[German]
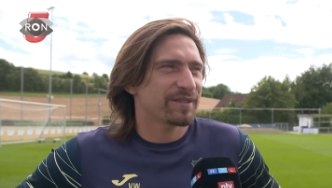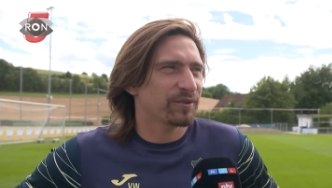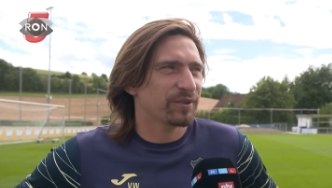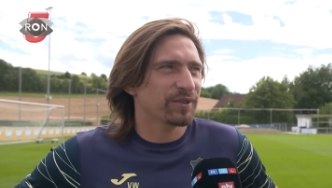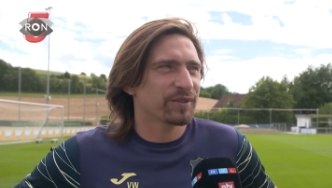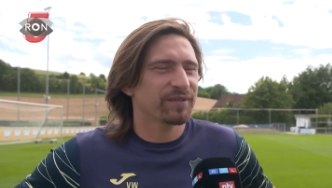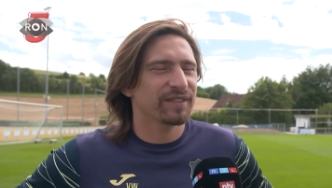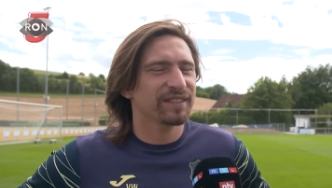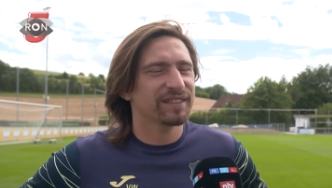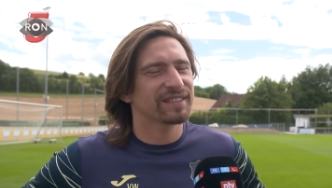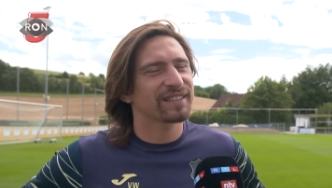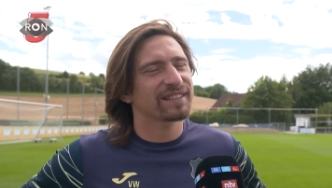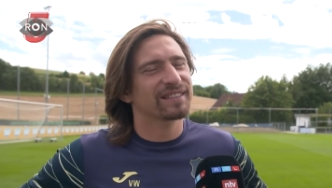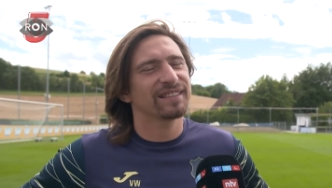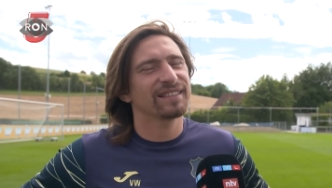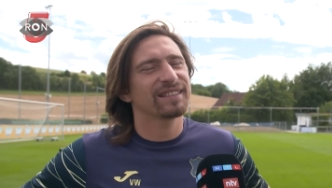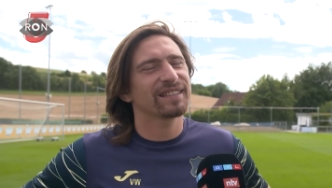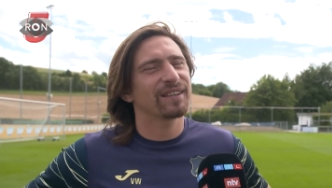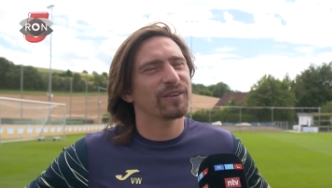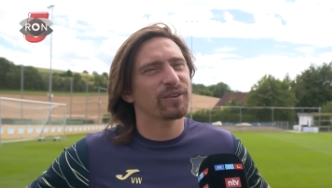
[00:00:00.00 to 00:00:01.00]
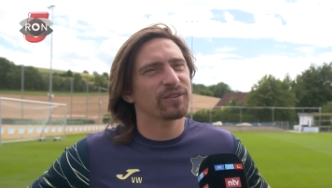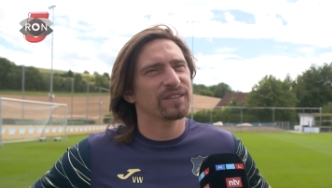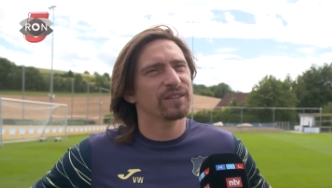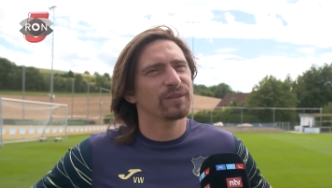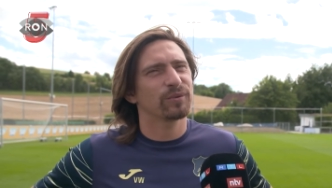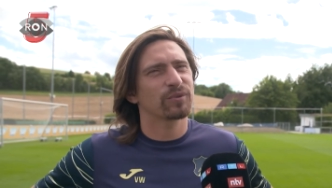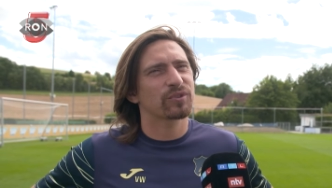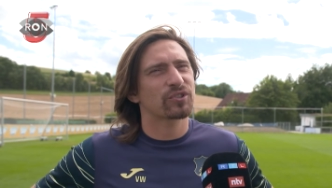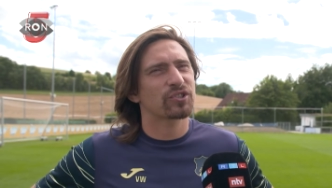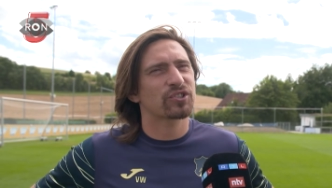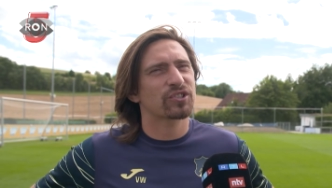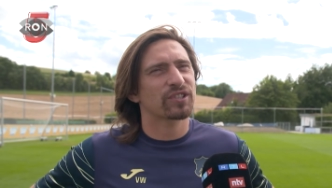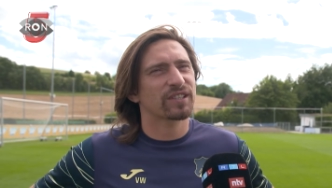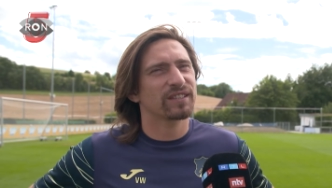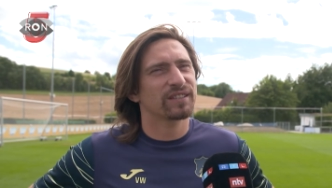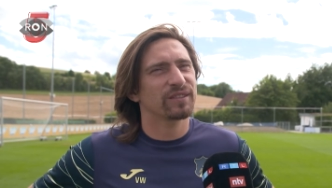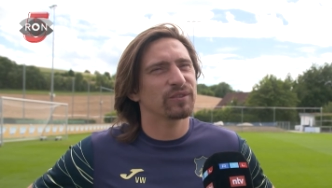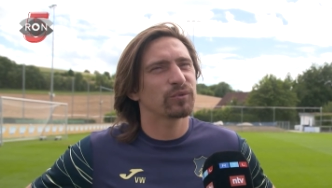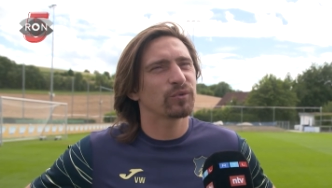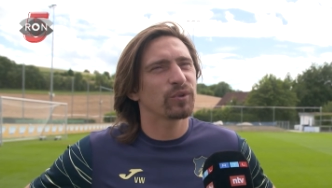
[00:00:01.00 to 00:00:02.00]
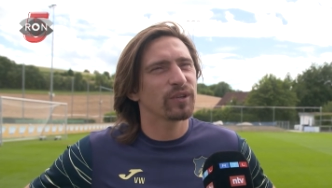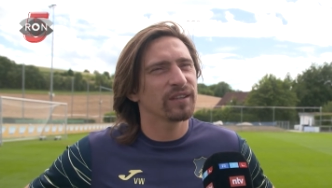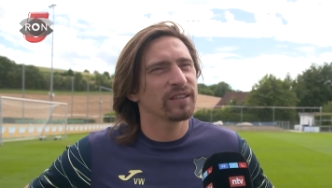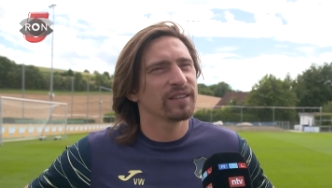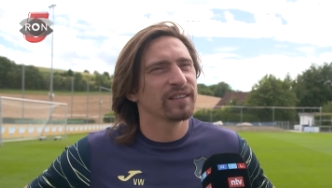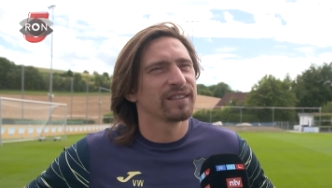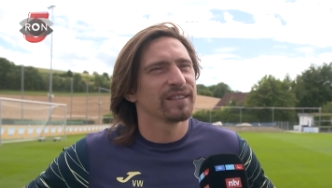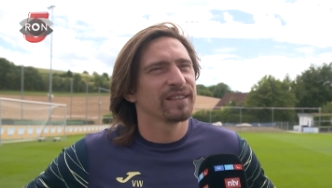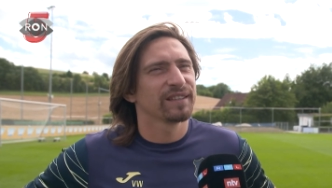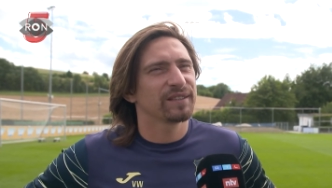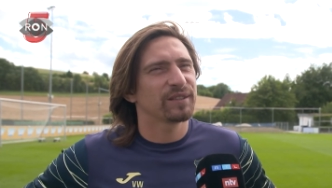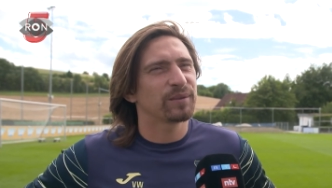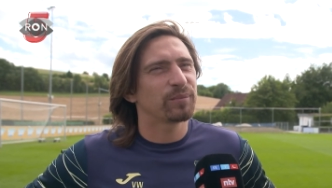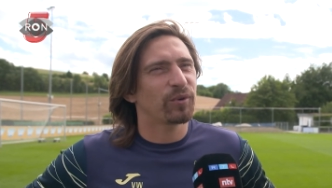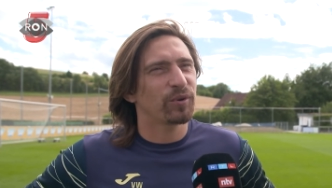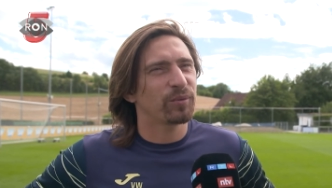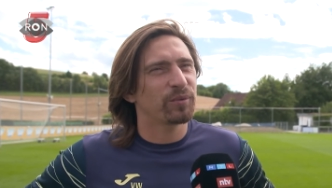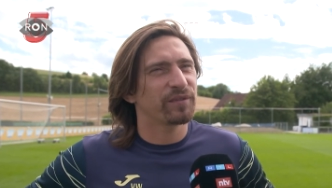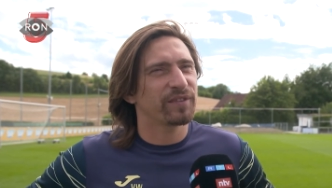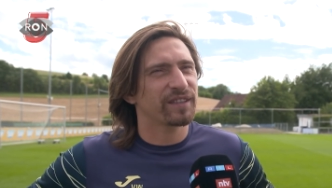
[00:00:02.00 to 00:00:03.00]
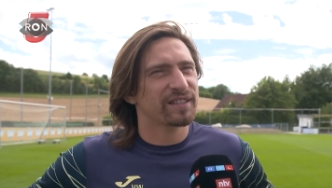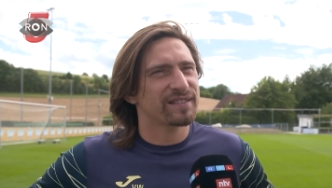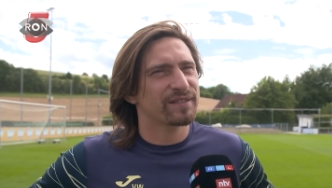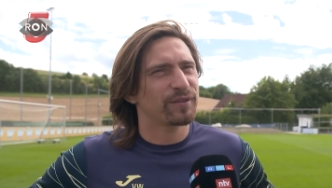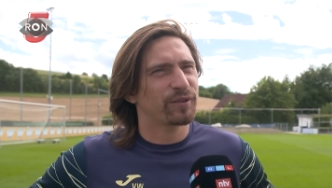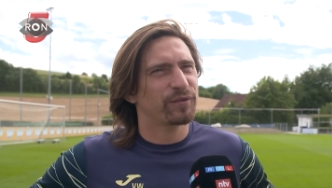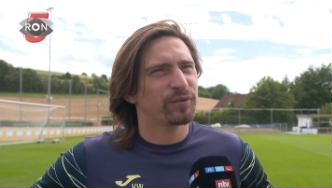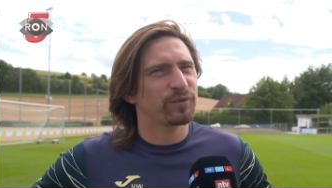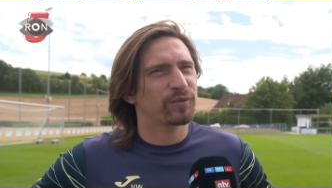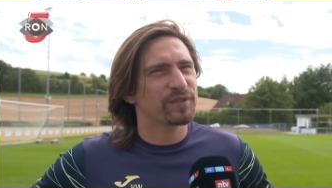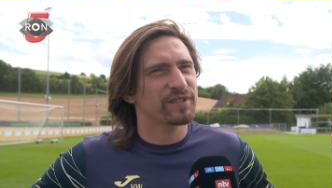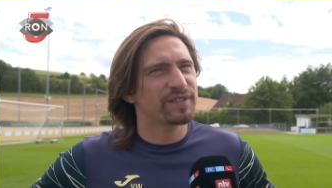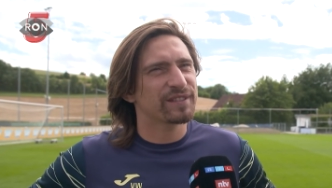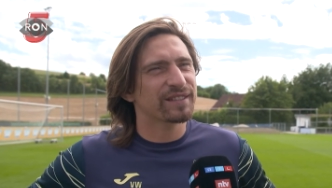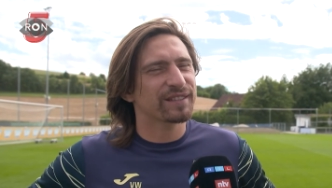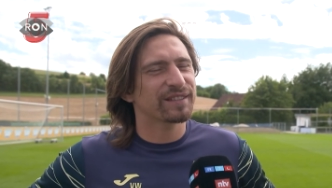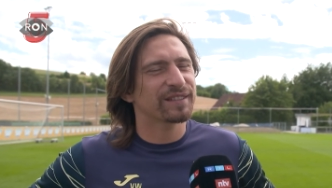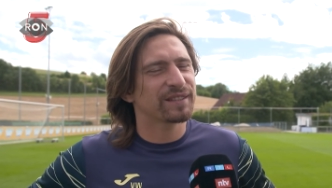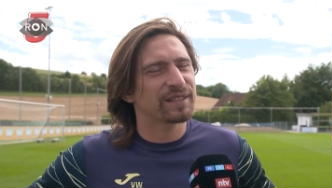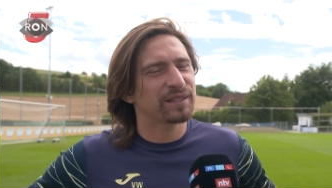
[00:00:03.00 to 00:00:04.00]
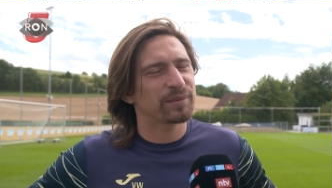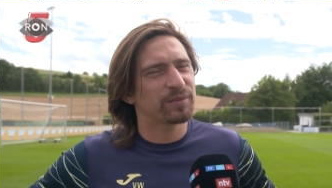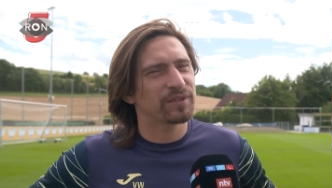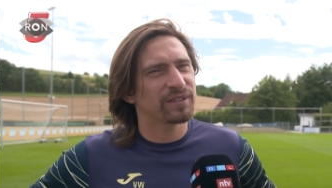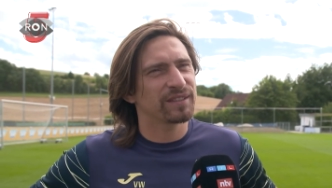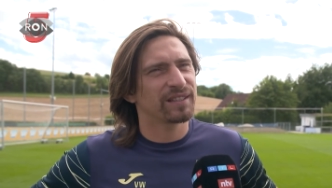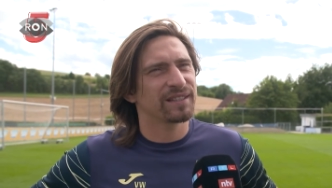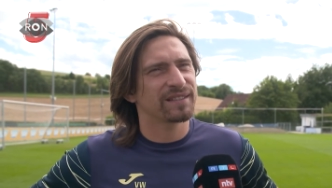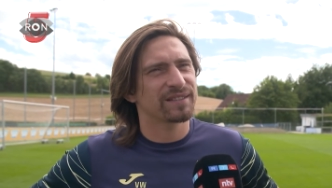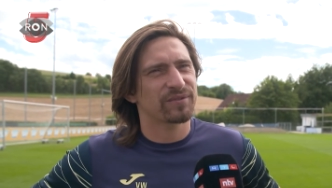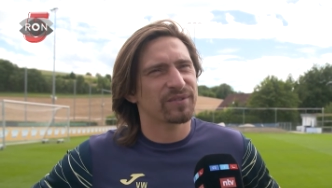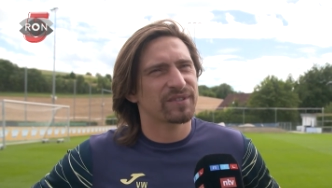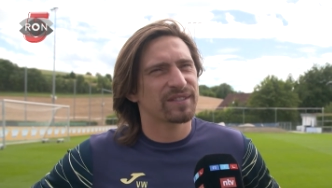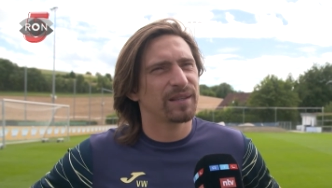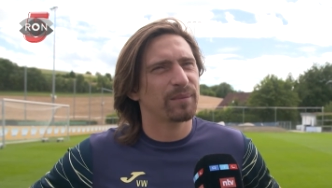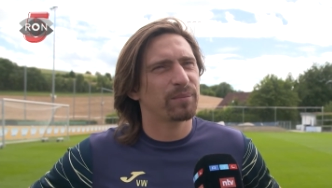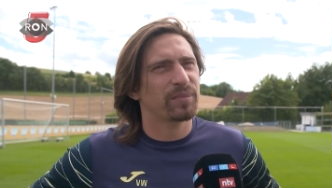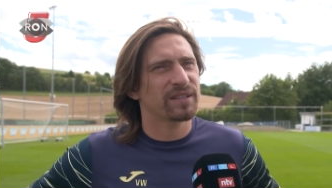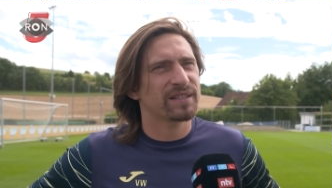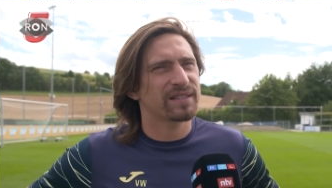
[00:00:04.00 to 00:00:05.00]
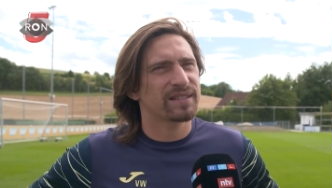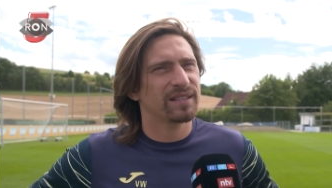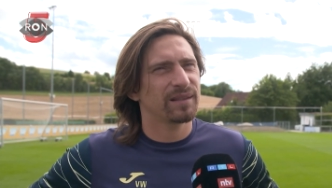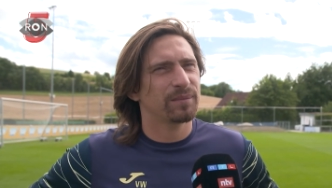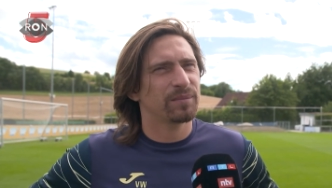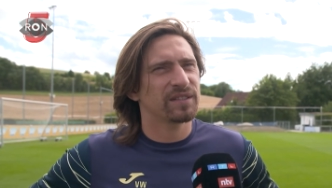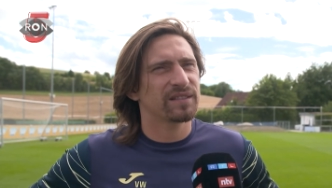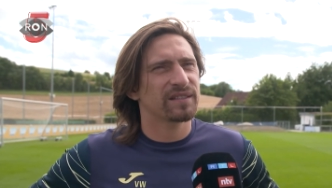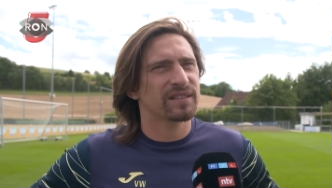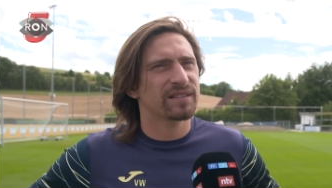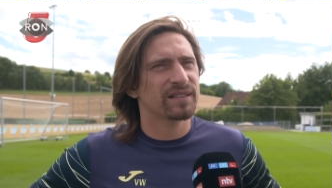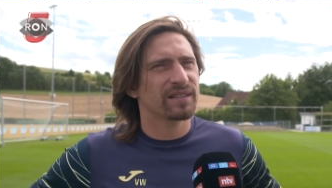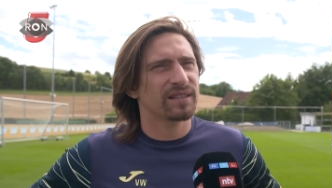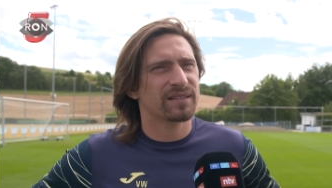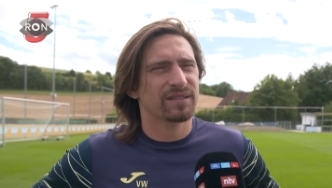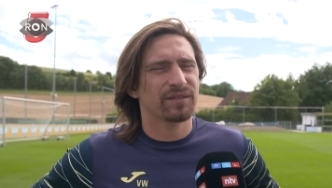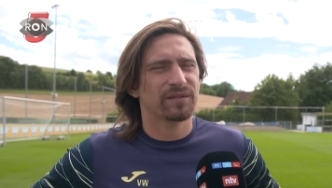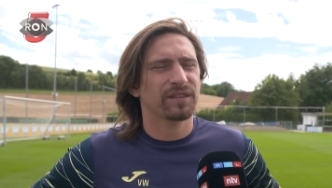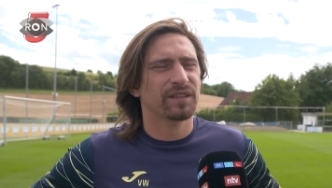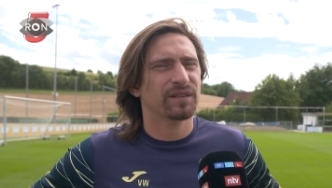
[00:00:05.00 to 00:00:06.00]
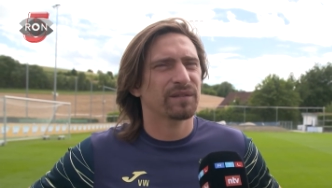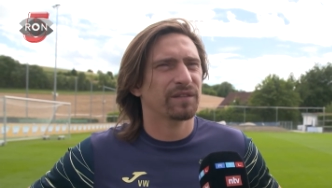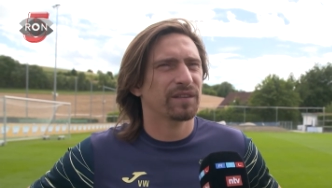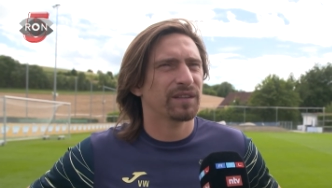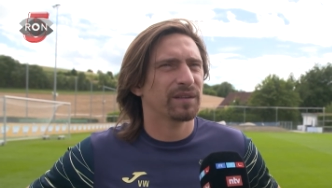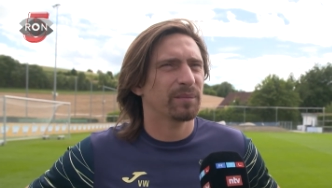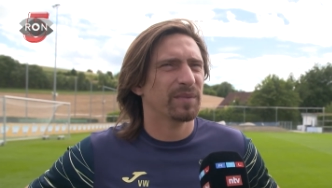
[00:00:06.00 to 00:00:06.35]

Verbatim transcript: irgendwann die dritte Liga auch der logische Schritt. Nur die Bäume wachsen auch für uns nicht in den Himmel. Also Step by Step, dieses Jahr ist auf jeden Fall